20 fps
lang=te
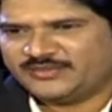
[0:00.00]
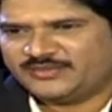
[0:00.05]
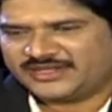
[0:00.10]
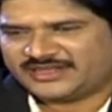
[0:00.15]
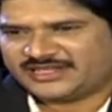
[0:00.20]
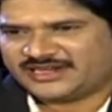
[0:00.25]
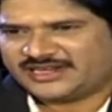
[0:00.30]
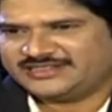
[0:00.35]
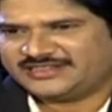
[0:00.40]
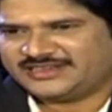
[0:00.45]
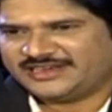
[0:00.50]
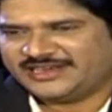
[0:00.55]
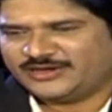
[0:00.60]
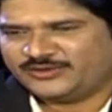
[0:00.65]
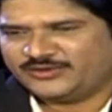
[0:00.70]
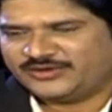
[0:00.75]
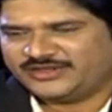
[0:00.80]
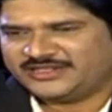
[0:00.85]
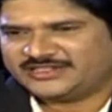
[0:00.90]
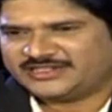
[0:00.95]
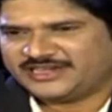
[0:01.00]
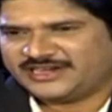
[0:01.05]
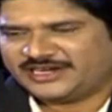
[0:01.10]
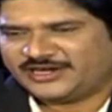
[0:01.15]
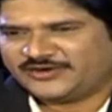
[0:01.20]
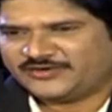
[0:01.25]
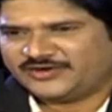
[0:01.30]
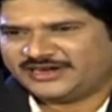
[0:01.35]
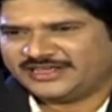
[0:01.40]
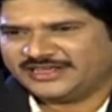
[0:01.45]
మత రాజకీయాల గురించి
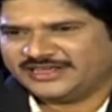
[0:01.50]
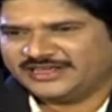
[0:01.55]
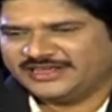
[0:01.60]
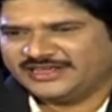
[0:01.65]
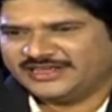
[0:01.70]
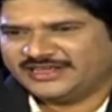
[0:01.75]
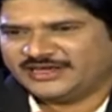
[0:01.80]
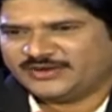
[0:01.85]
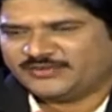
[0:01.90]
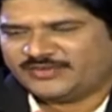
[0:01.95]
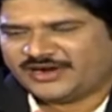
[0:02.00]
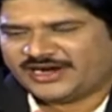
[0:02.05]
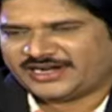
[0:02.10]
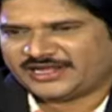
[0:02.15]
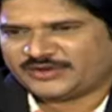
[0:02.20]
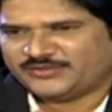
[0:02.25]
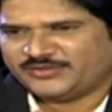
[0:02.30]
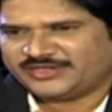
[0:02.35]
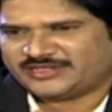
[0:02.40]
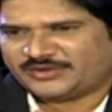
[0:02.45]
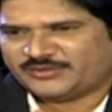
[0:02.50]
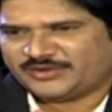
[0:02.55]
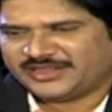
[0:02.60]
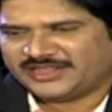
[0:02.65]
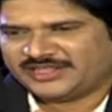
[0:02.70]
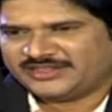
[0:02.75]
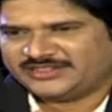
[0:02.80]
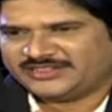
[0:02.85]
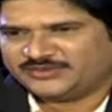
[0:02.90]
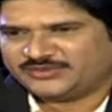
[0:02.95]
అనేటువంటి మాటకు మీరు
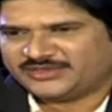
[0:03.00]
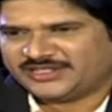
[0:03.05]
సమాధానం